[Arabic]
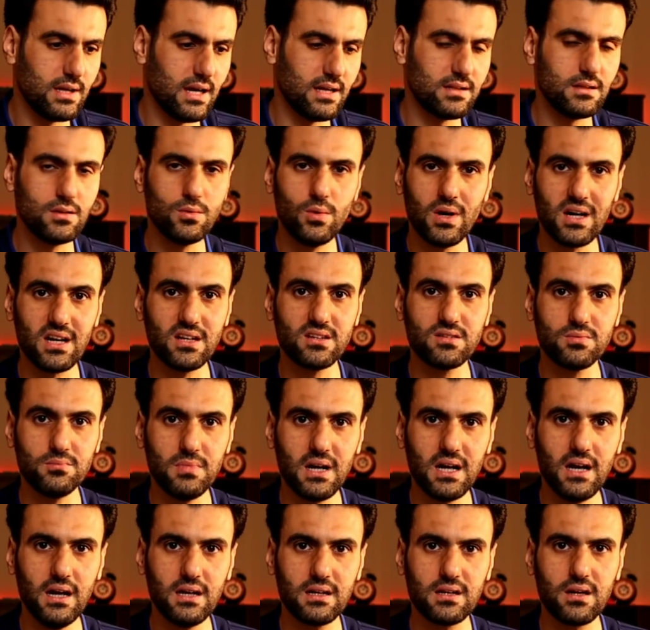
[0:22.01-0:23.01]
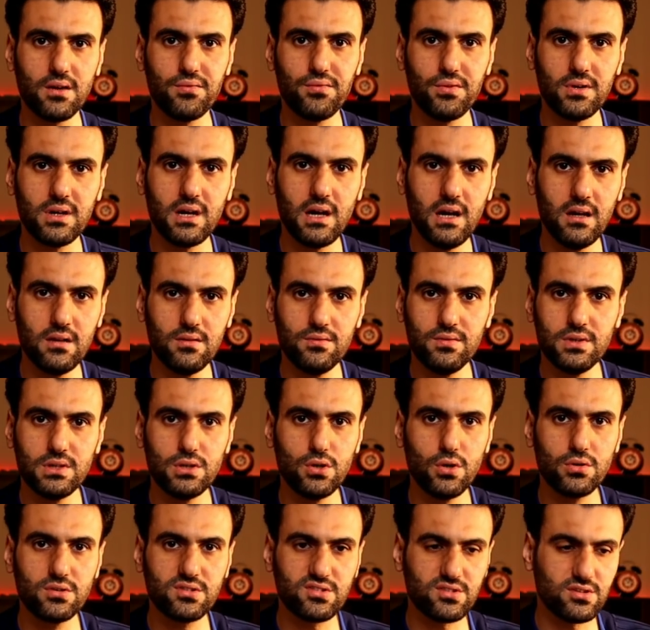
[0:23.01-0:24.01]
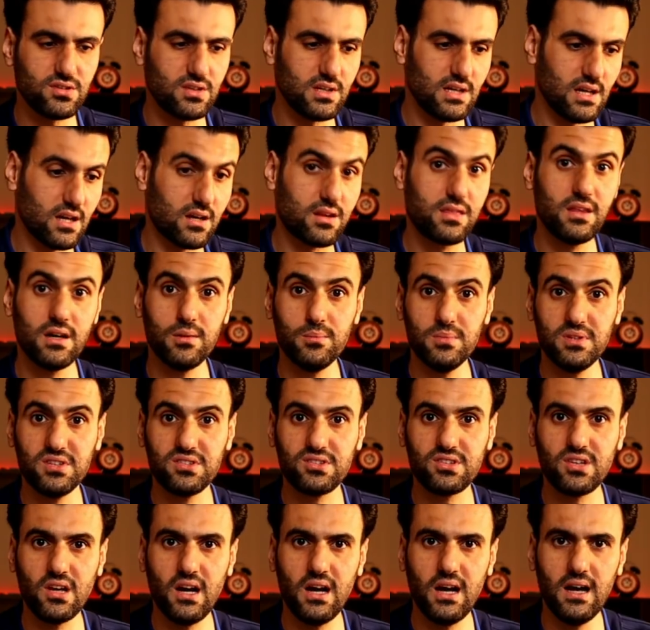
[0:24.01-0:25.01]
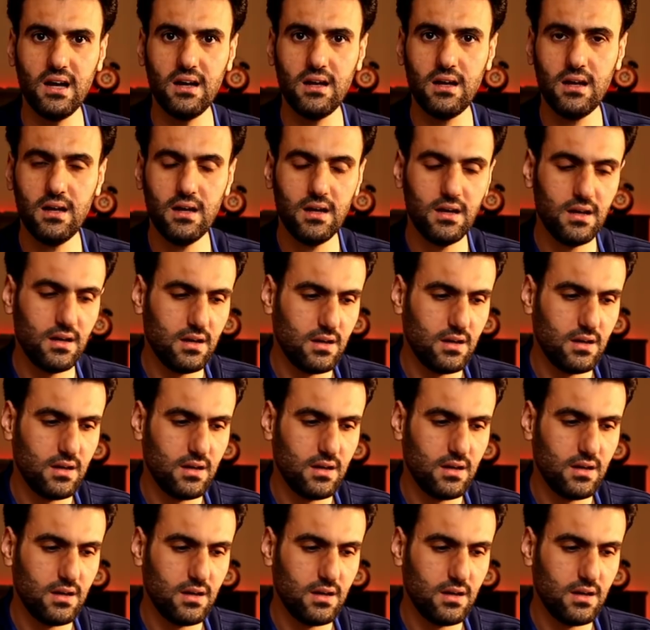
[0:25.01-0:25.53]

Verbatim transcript: يعني الوقت ما راح يكفي راح الفيديو تصير اكثر من ساعة